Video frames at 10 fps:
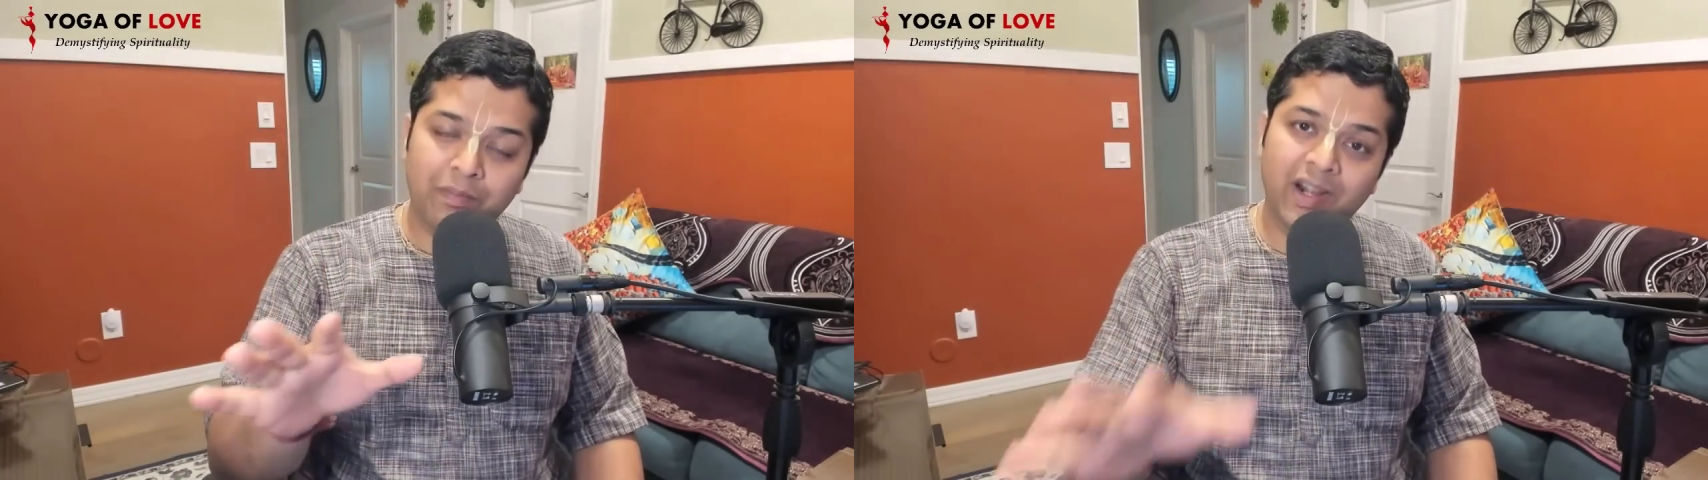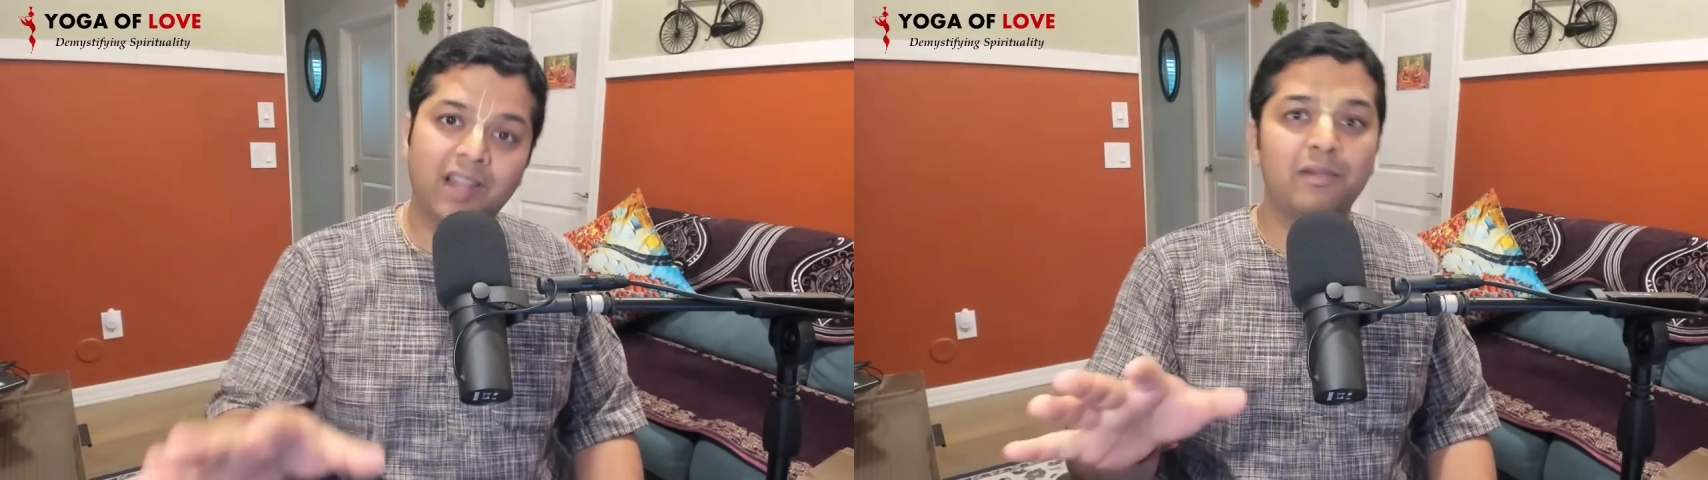
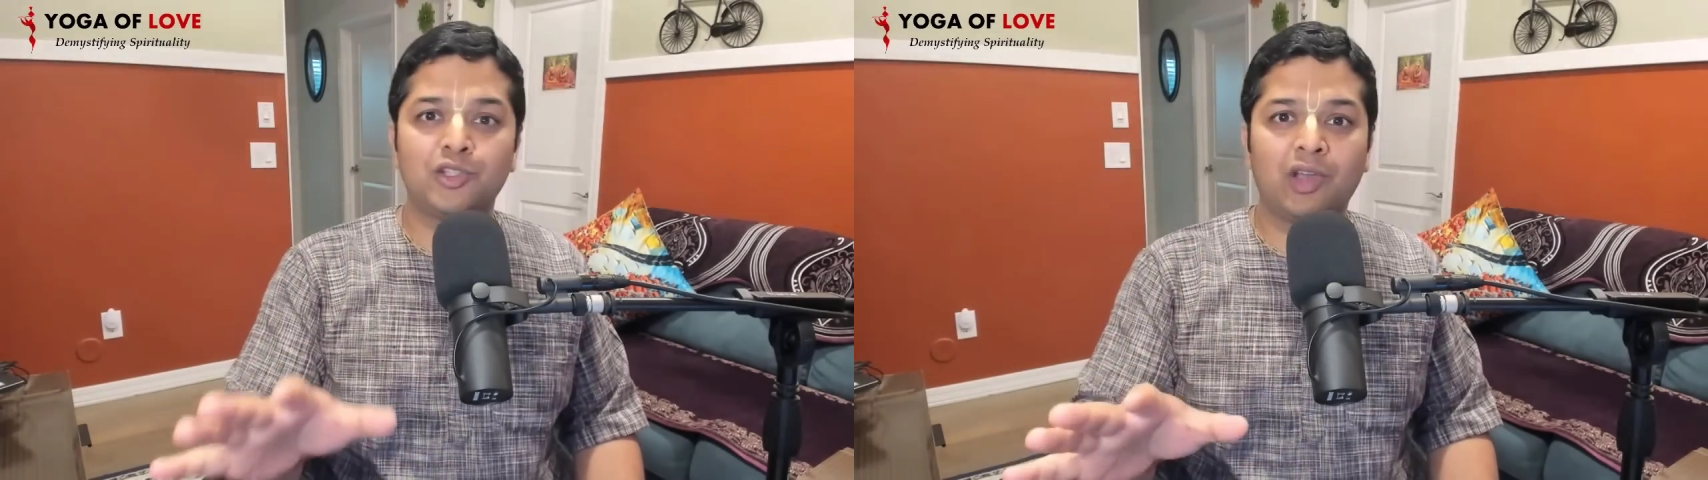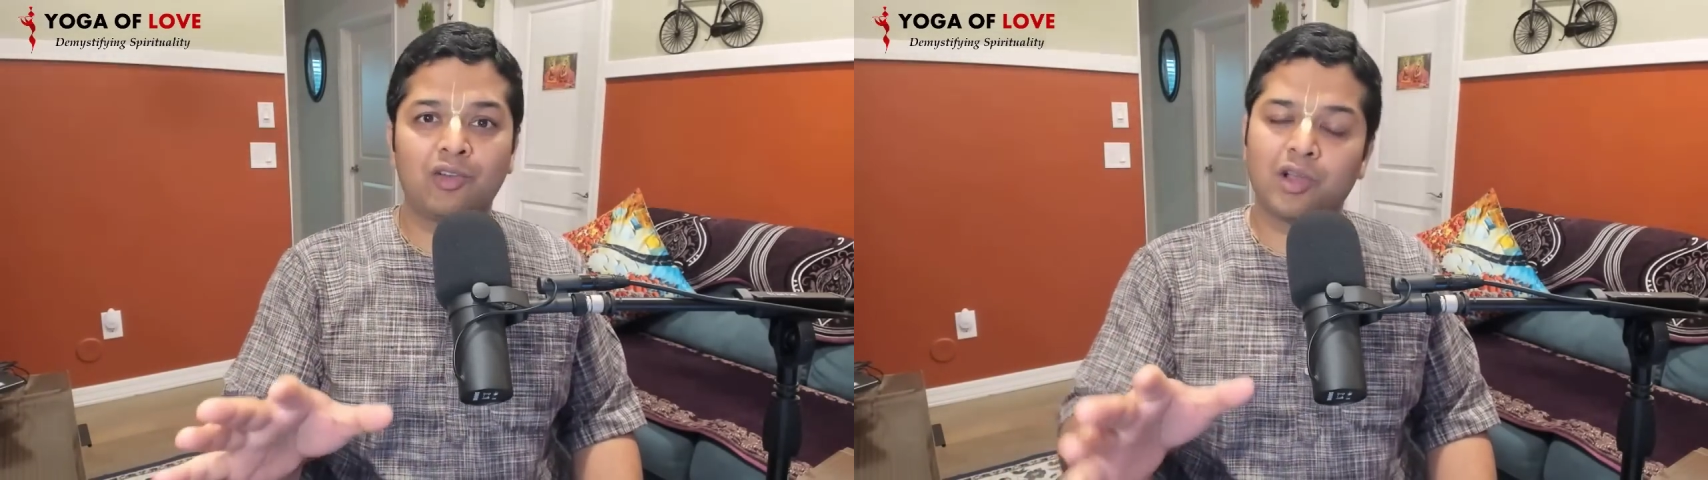पढ़ने में
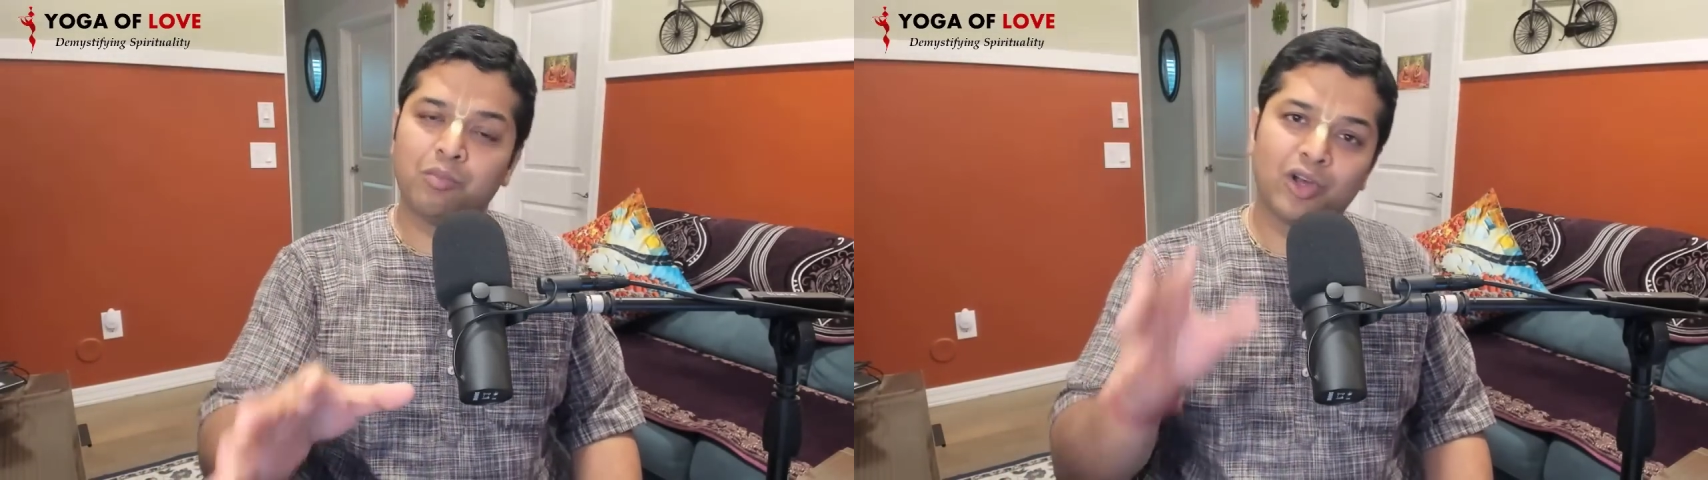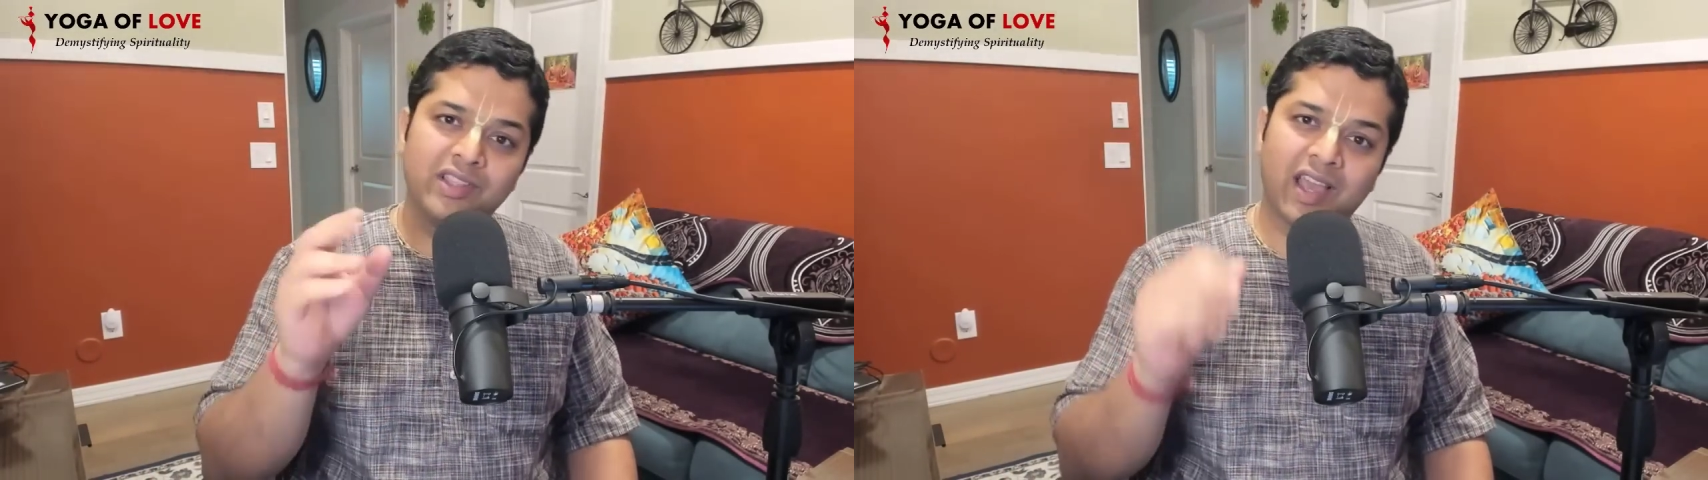जो है उनका
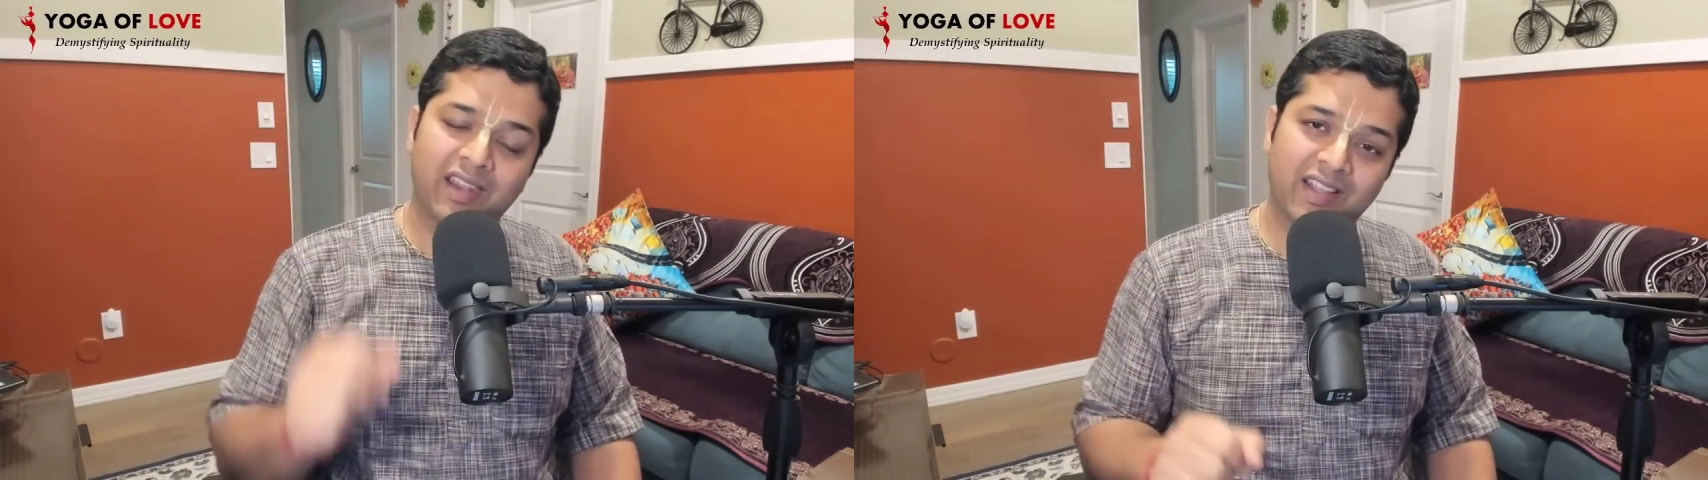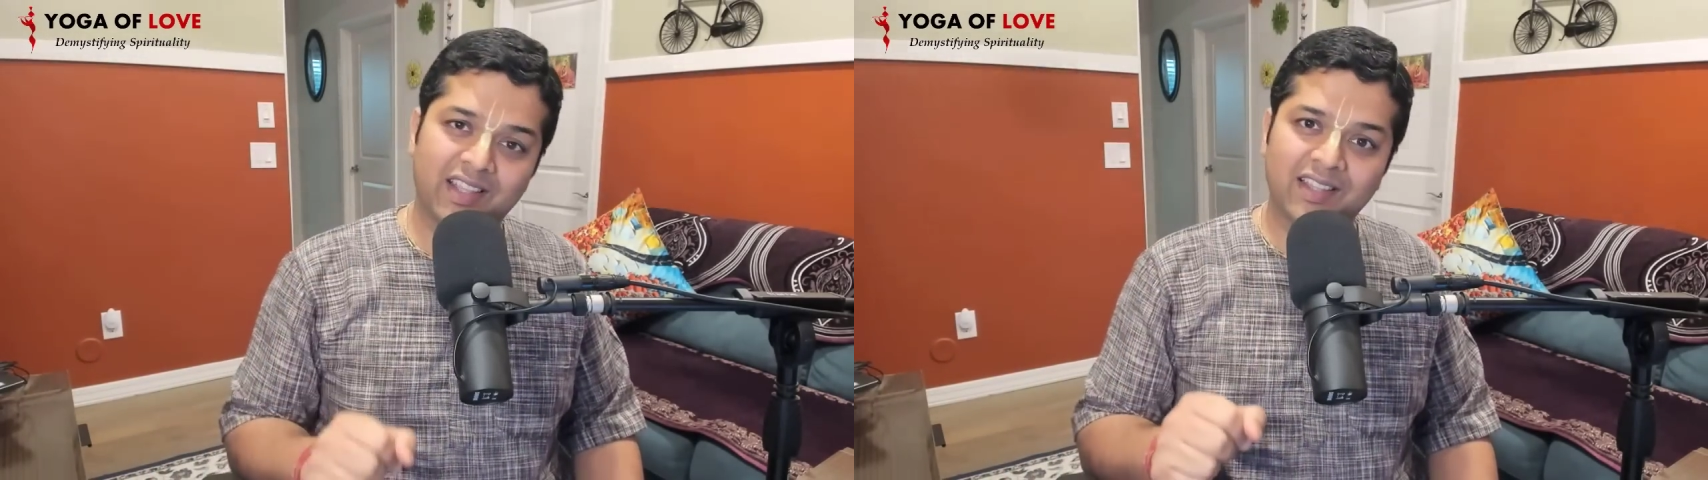बहुत ध्यान
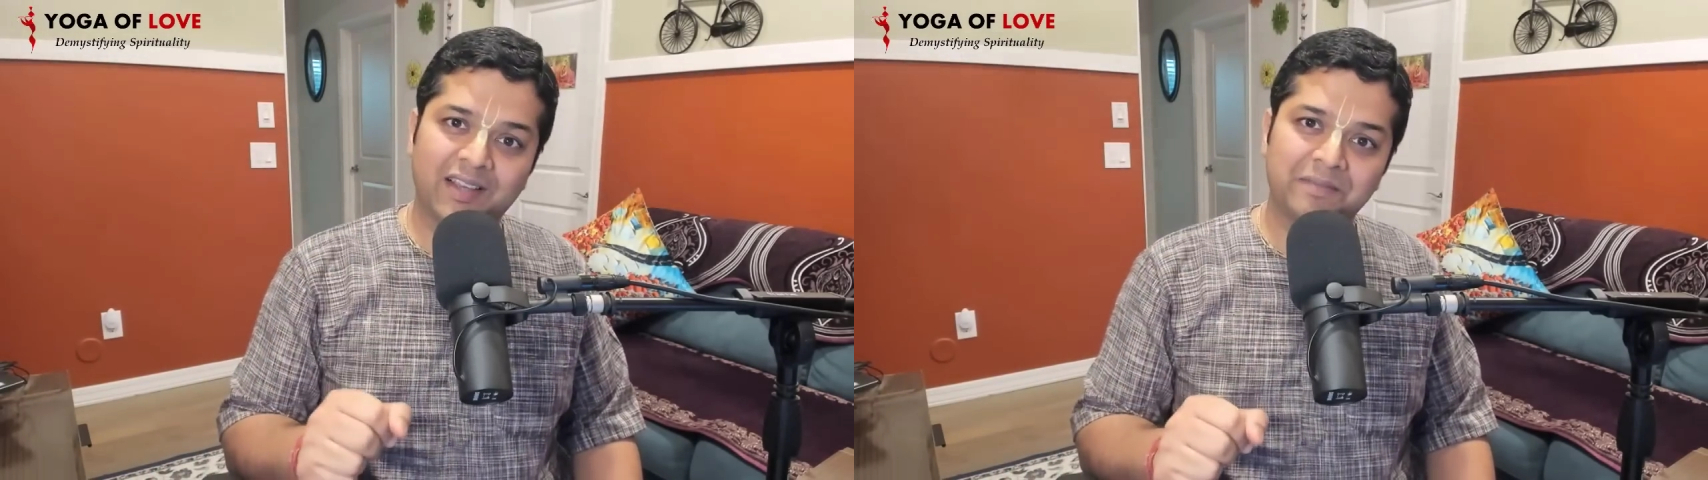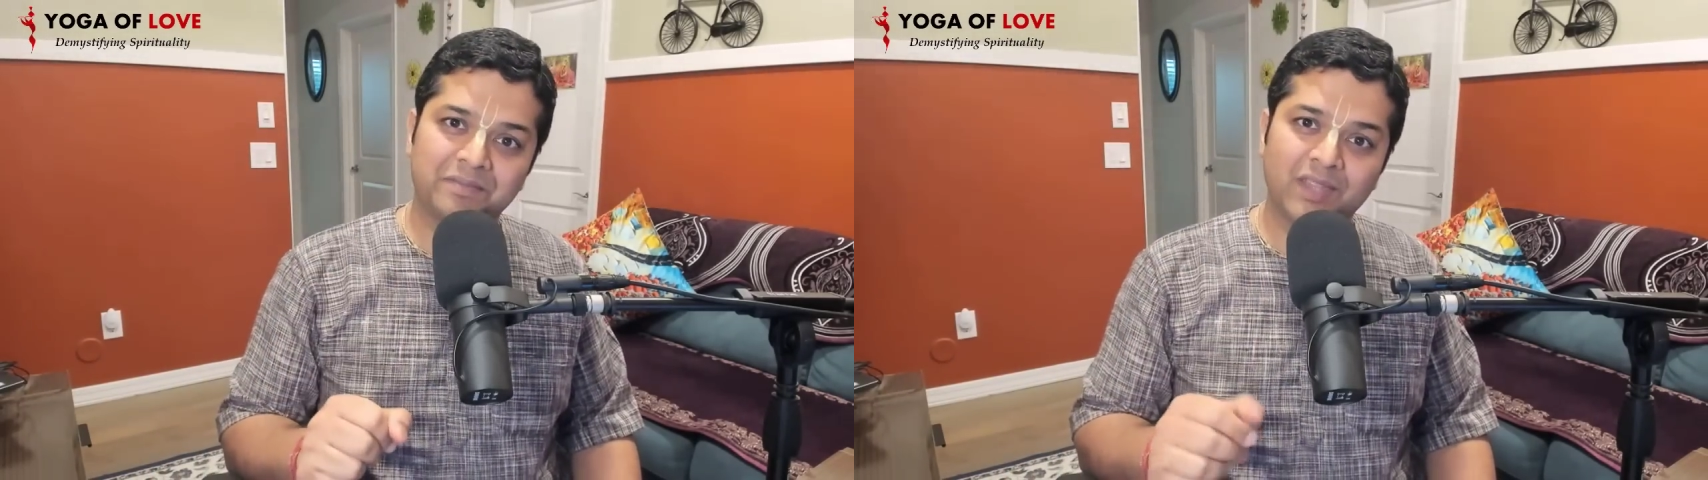रहता था